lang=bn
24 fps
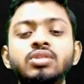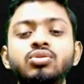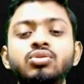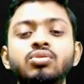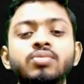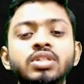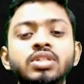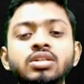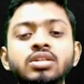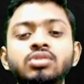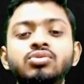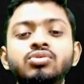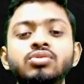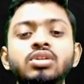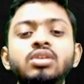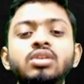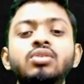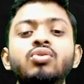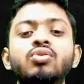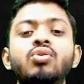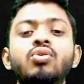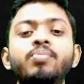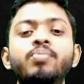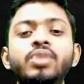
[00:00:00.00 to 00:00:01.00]
তোমাদের যদি
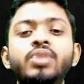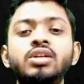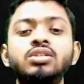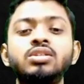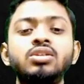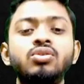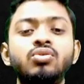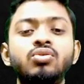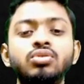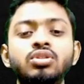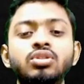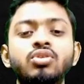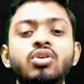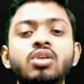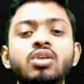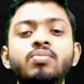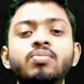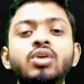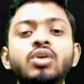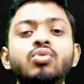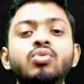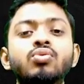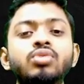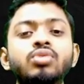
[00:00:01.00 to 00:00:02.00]
কম্প্যারিজন করতে হয়
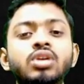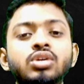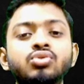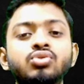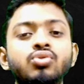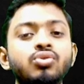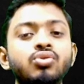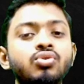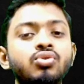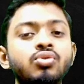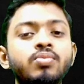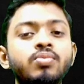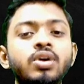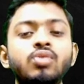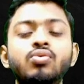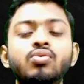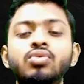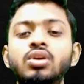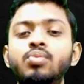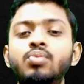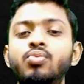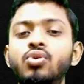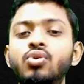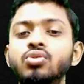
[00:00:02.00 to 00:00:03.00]
বা কোনটা ছোট বা
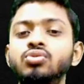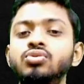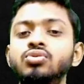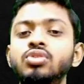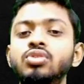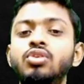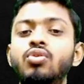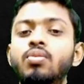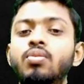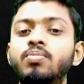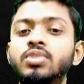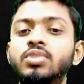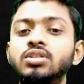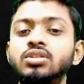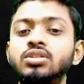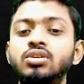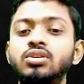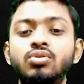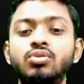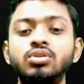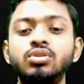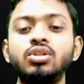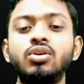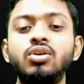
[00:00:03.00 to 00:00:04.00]
কোনটা বড় যদি কম্প্যারিজন
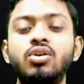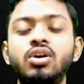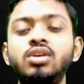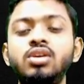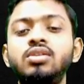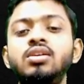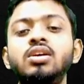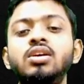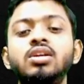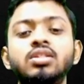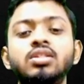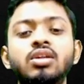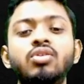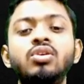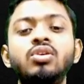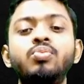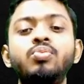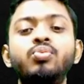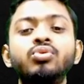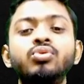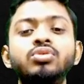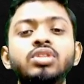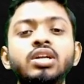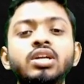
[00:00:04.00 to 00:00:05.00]
করতে হয় তাহলে
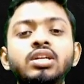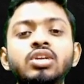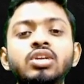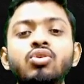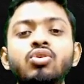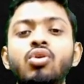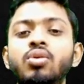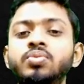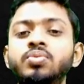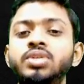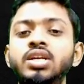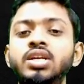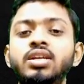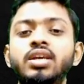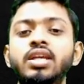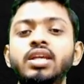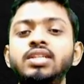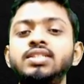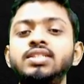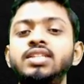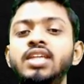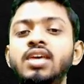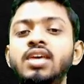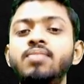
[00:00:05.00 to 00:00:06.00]
প্রত্যেকটি অপশনকে
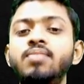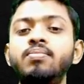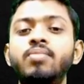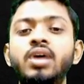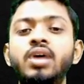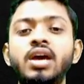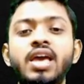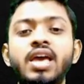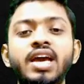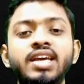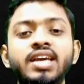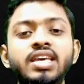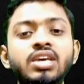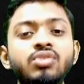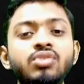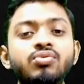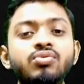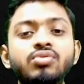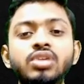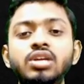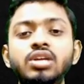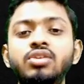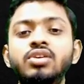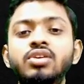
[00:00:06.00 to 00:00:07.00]
সেম বা একই
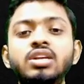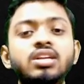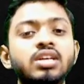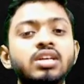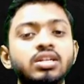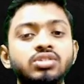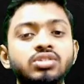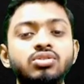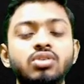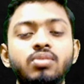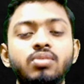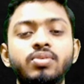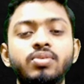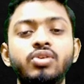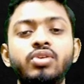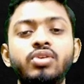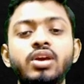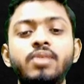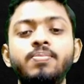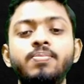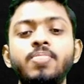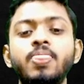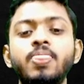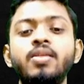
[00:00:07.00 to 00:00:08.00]
ইউনিটে নিয়ে আসতে হবে ওকে